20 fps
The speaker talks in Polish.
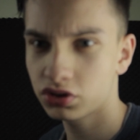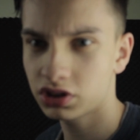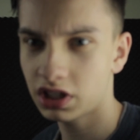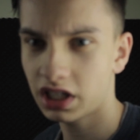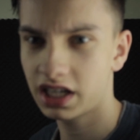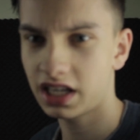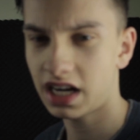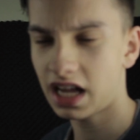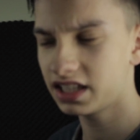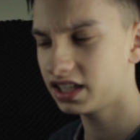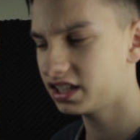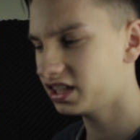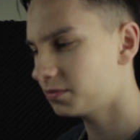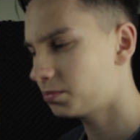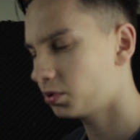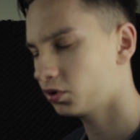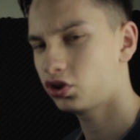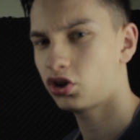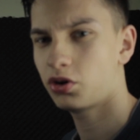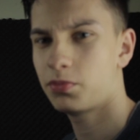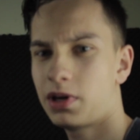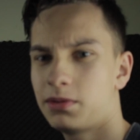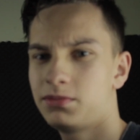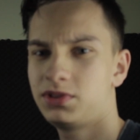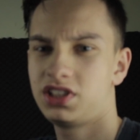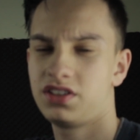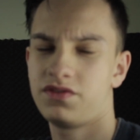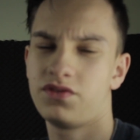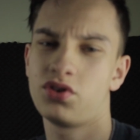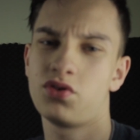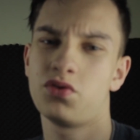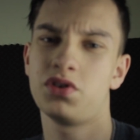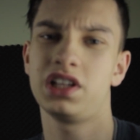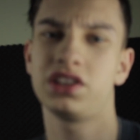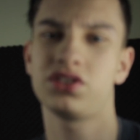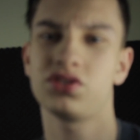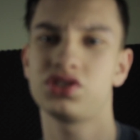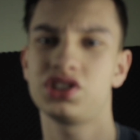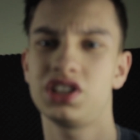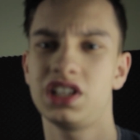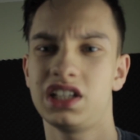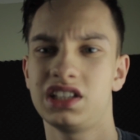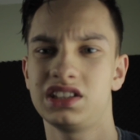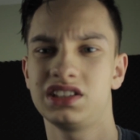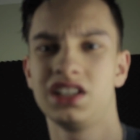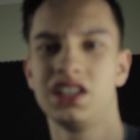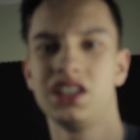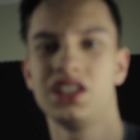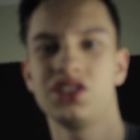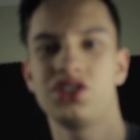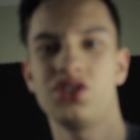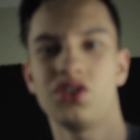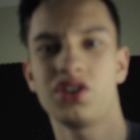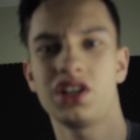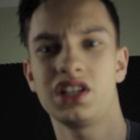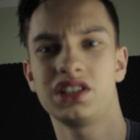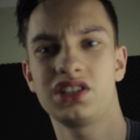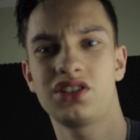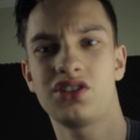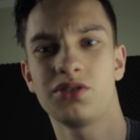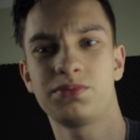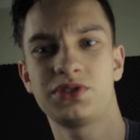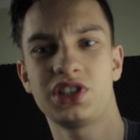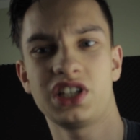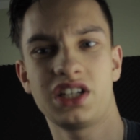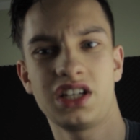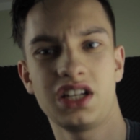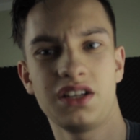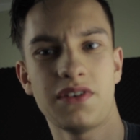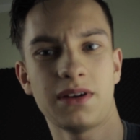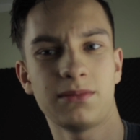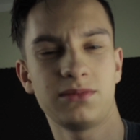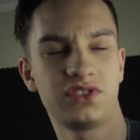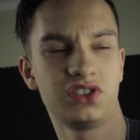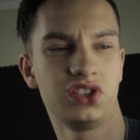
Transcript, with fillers: to nagranie, nie podoba mi się w ogóle to, że ja ciągle tylko przegrywam